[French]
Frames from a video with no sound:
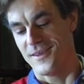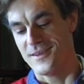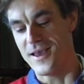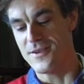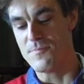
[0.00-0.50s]

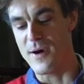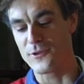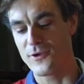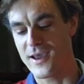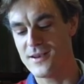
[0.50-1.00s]
il a une part
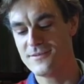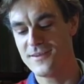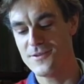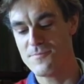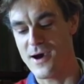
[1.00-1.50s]
de
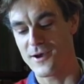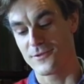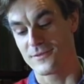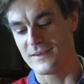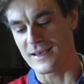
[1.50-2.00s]
réalité, une part
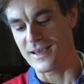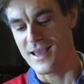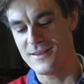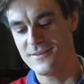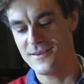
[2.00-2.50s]

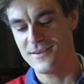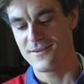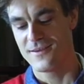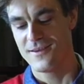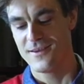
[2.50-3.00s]
d'irréalité.
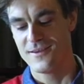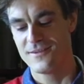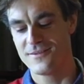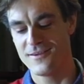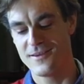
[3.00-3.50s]

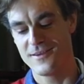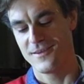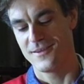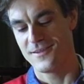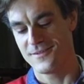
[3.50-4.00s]

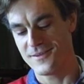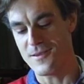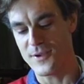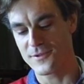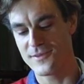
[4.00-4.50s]
C'est
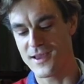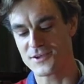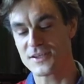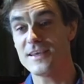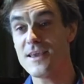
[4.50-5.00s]
un
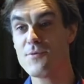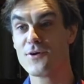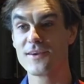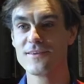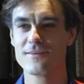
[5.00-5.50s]
personnage. Qui est
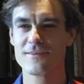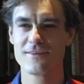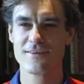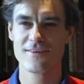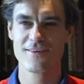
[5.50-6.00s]
Boris
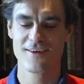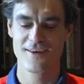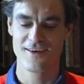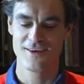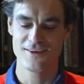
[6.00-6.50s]

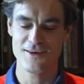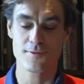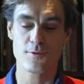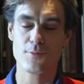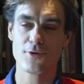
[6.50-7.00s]
Qui est
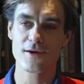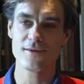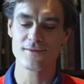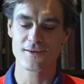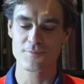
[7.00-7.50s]
ce
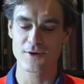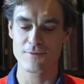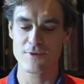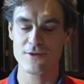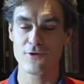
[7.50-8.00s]
Boris
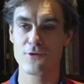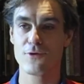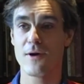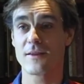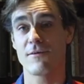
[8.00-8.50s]
exprimé à